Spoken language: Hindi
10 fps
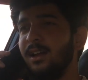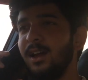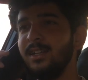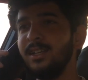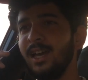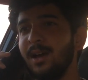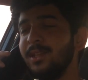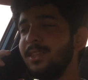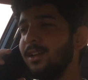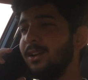आंटी क्या
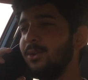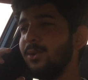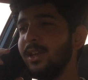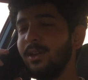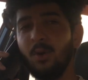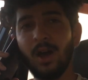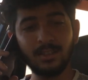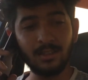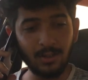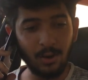बातें कर रहे हो ये वो
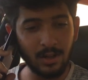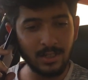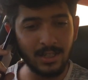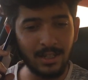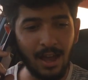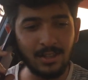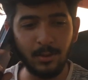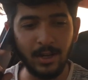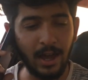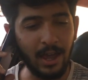आज तक कॉलेज की क्लास
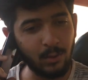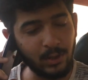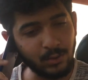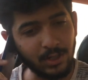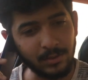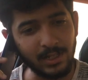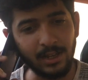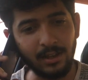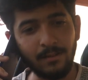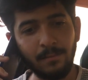में नहीं आया वो ट्यूशन में
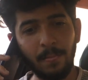जाएगा